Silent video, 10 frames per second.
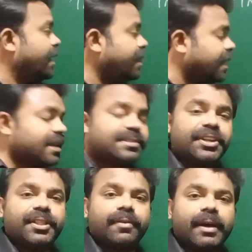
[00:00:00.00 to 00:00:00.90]
எந்த ஹிஸ்ட்ரி
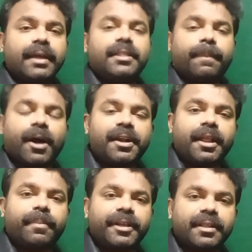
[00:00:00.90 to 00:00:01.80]
தேவை இந்த
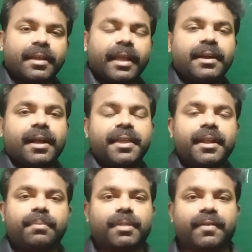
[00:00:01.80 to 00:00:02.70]
பாலிட்டியை படிக்கிறதுக்கு என்னென்ன
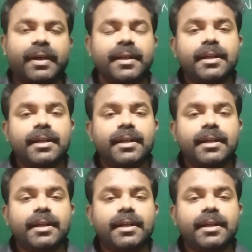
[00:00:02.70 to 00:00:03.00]
ஐஎன்எம் தேவை